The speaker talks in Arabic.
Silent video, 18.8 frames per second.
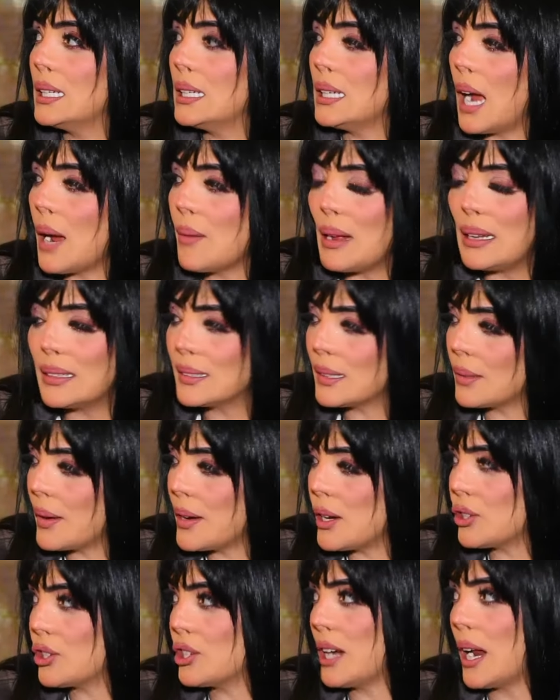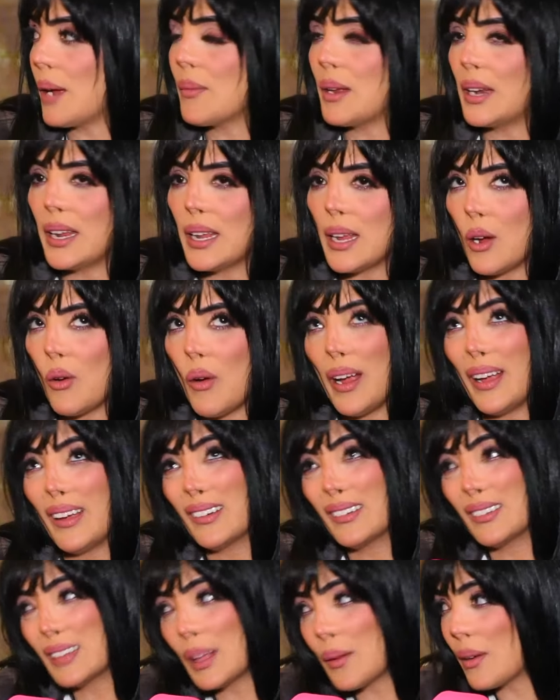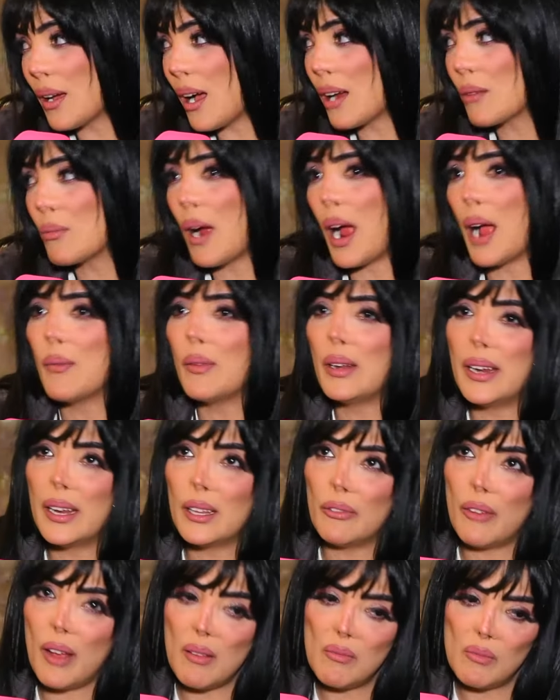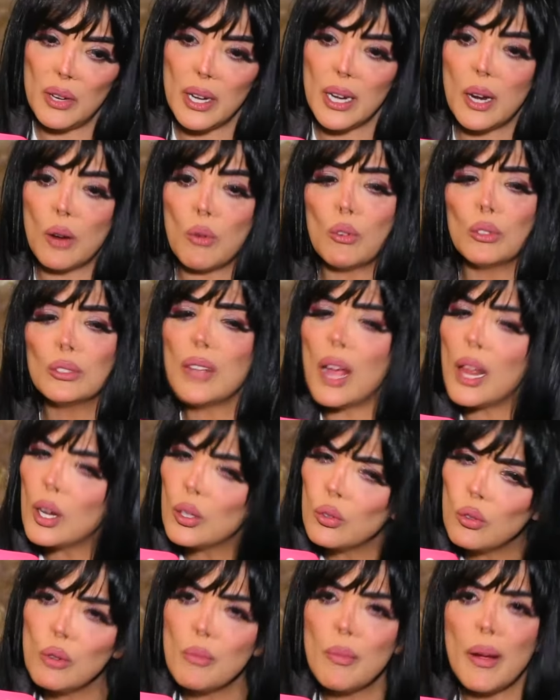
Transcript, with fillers: عملت 28 عمليه واخر اربع عمليات في امريكا وكنت على طول